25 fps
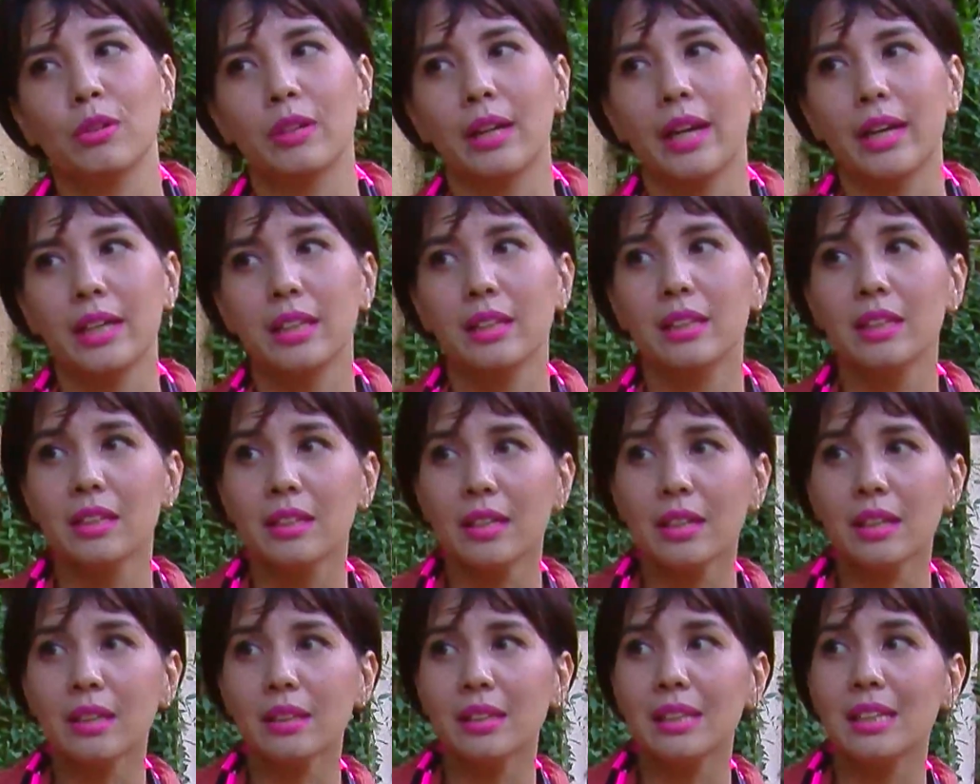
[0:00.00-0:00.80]
Nah
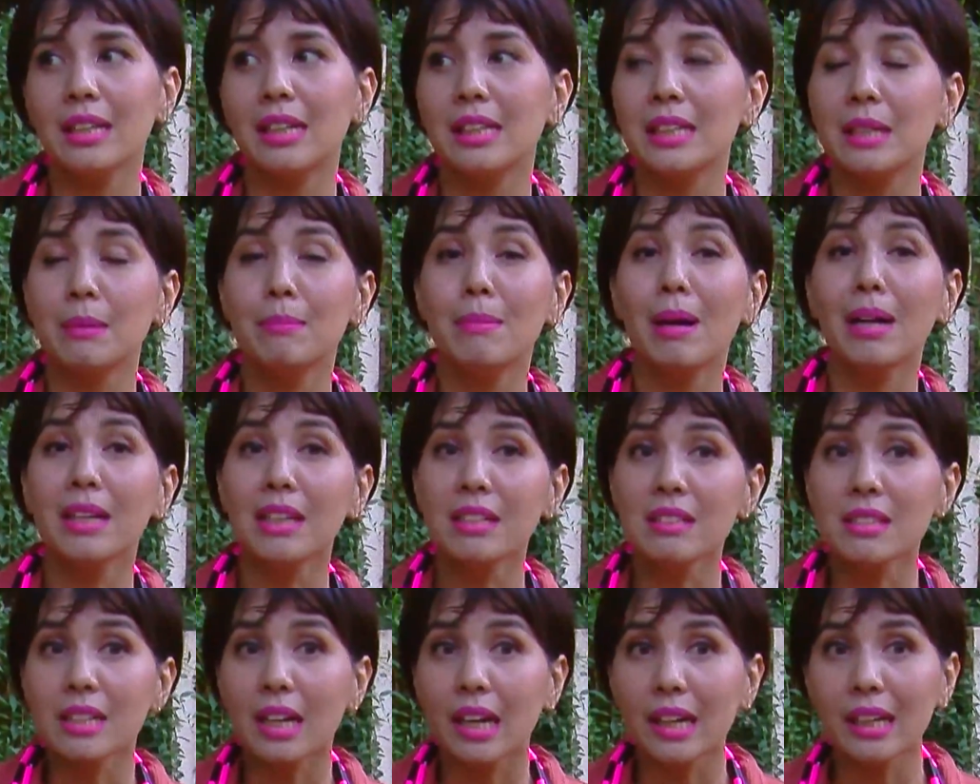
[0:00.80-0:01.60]
intinya tinggal
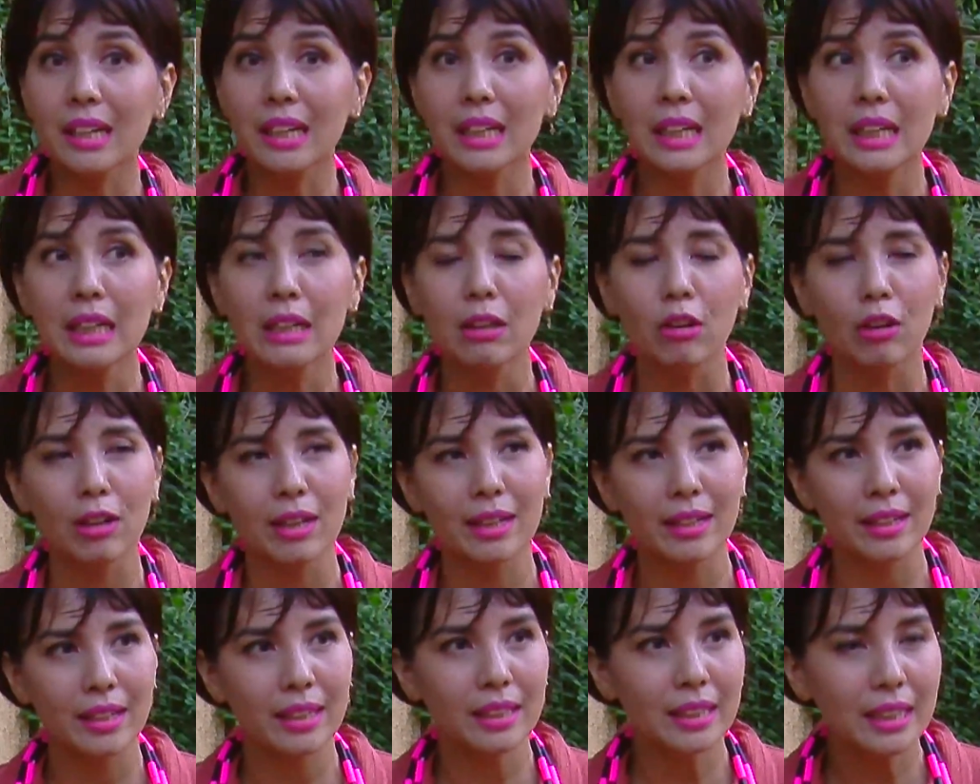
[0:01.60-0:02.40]
diimbangin sekarang
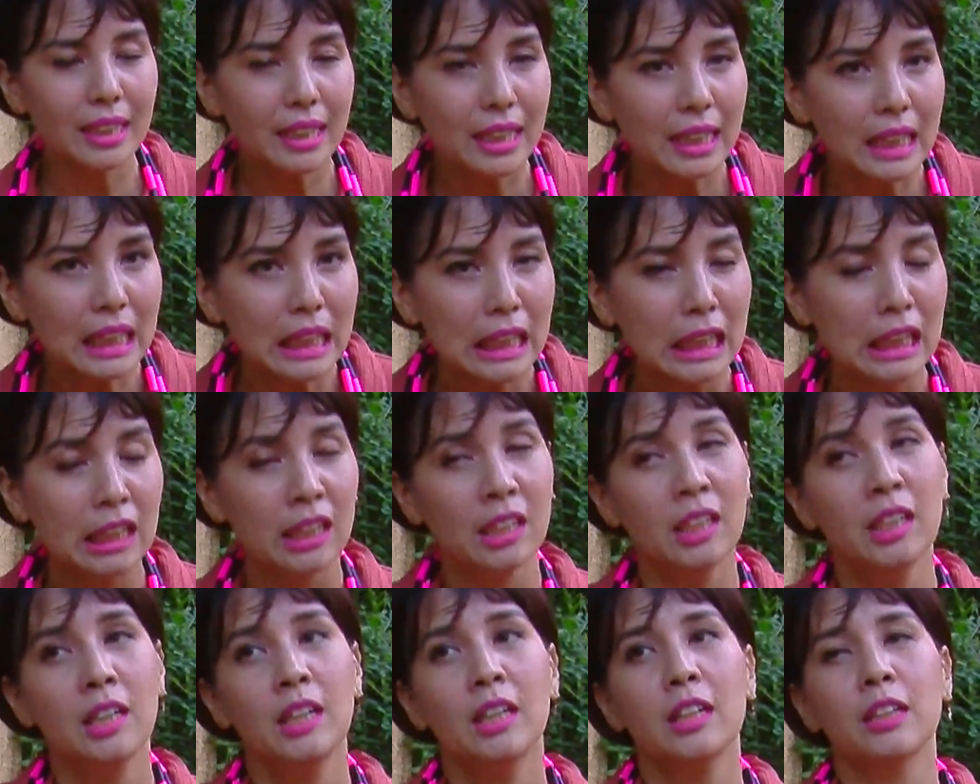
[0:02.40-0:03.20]
olahraga,
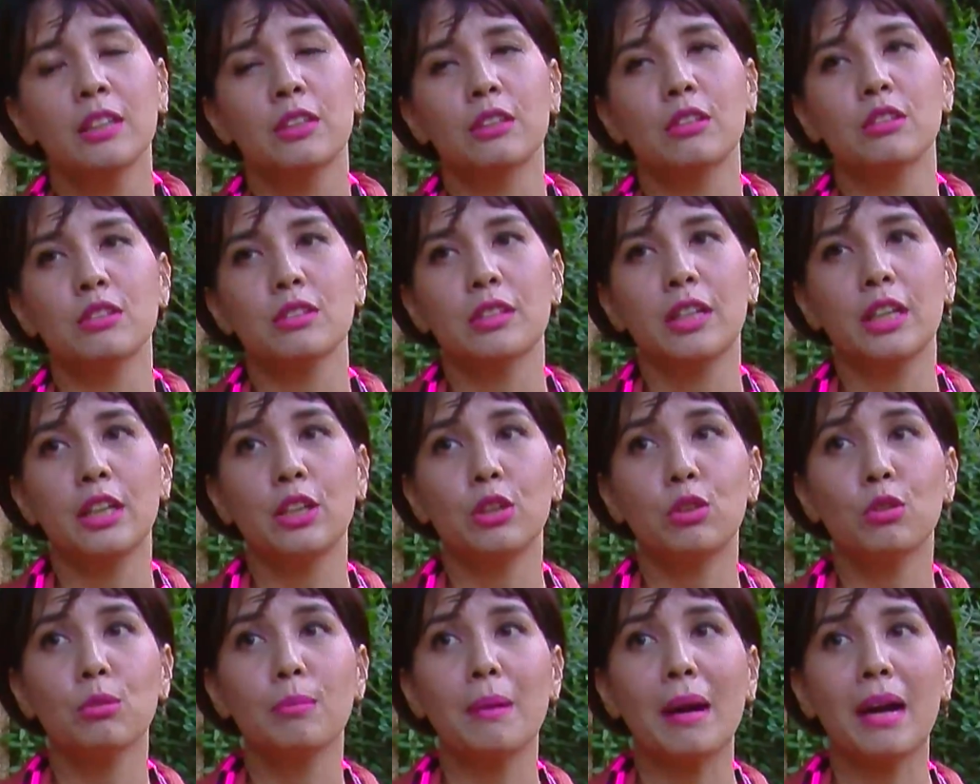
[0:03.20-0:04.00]
terus udah
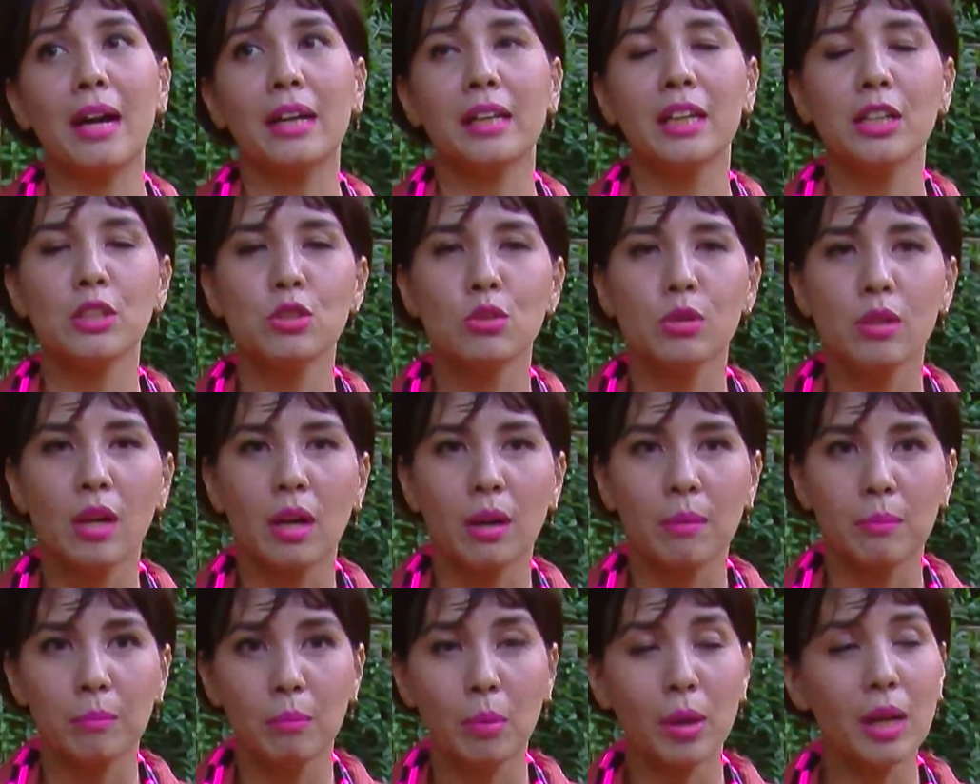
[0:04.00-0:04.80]
gitu makanan
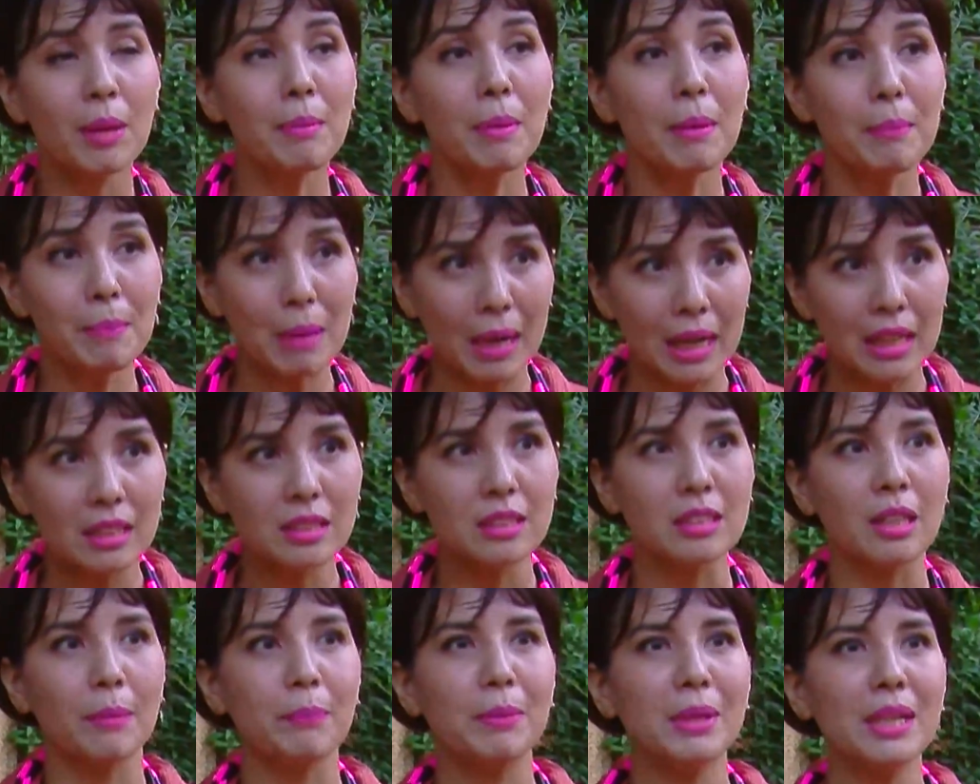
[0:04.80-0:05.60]
juga boleh bebas
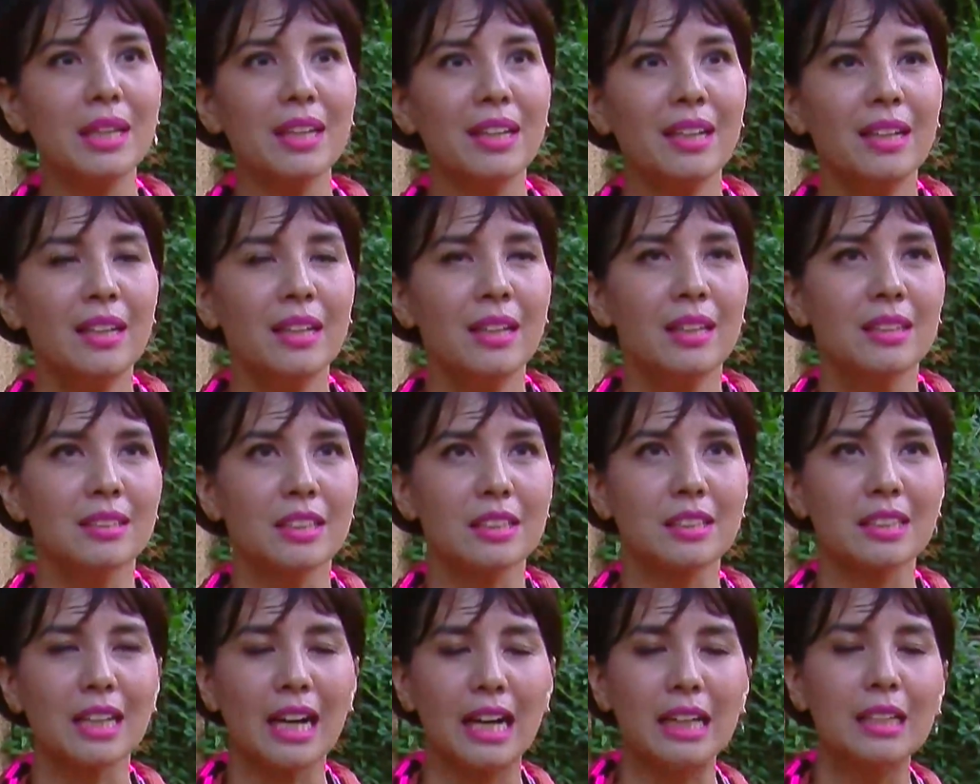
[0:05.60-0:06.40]
tapi
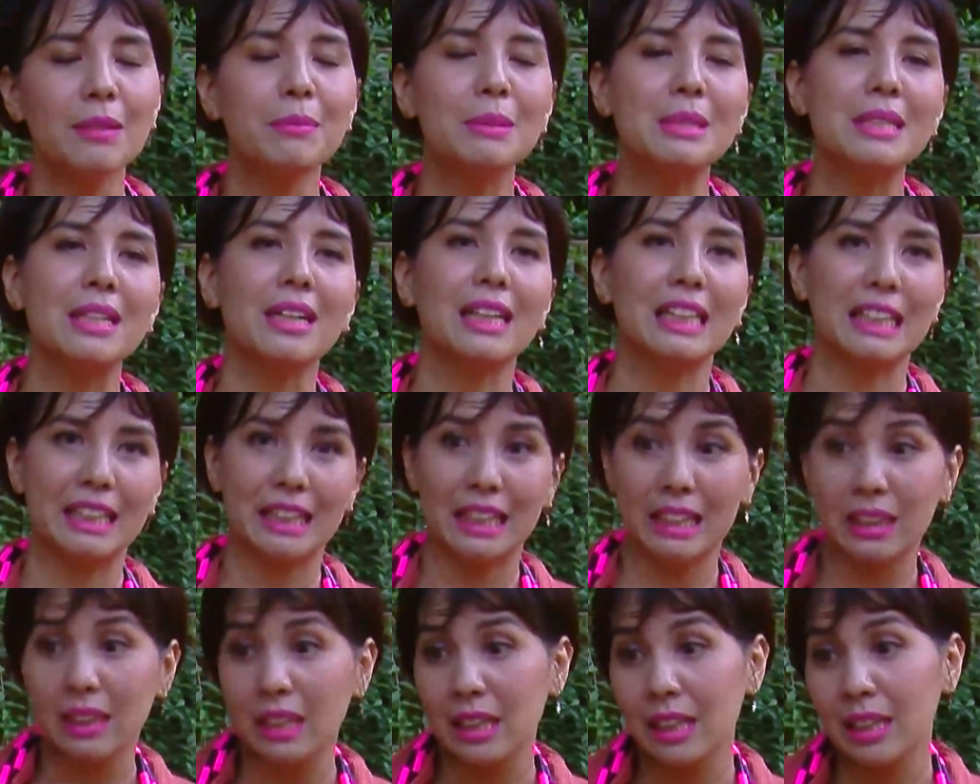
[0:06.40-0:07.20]
sesekali bisa clean
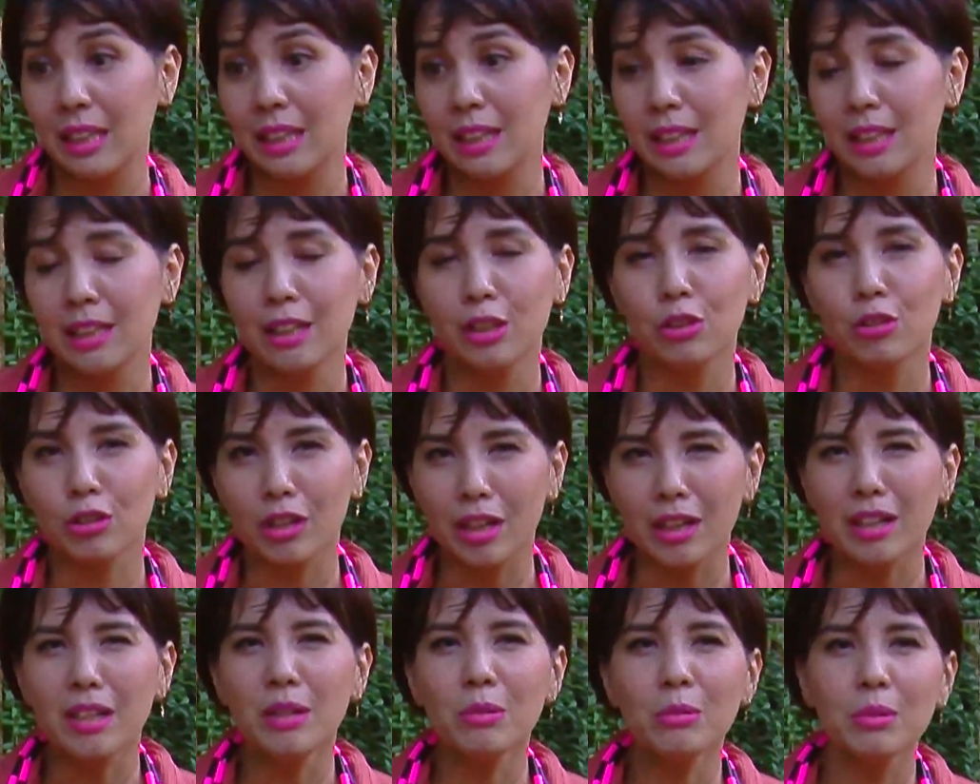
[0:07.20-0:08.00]
eating gitu
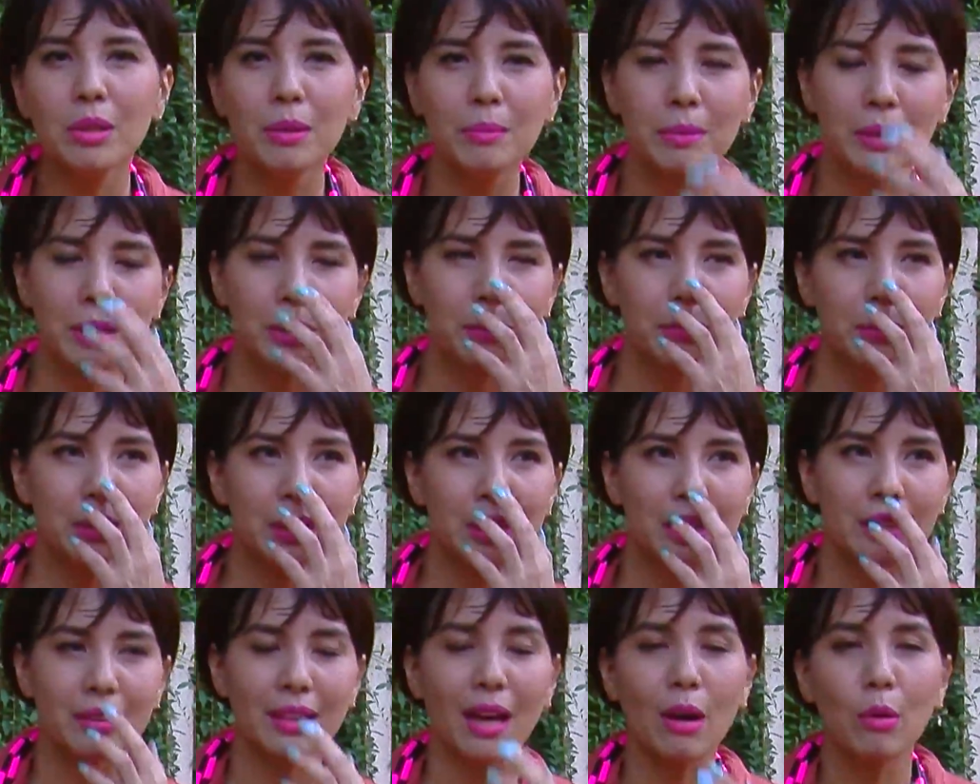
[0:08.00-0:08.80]
karena kan udah
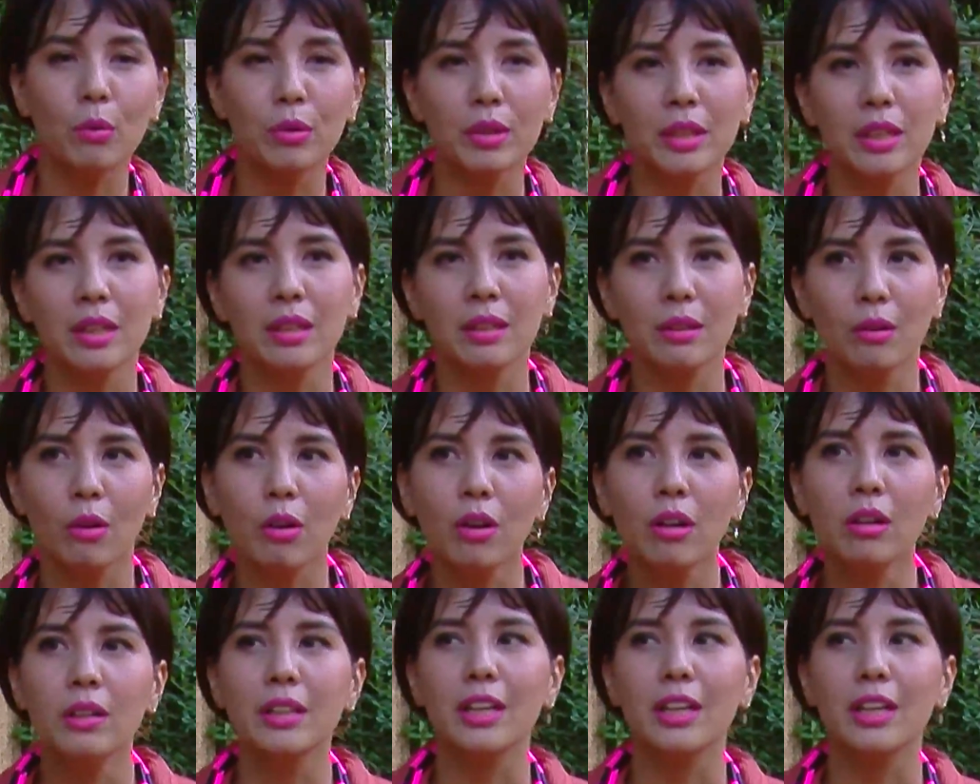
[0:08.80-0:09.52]
benar-benar tahu nih oh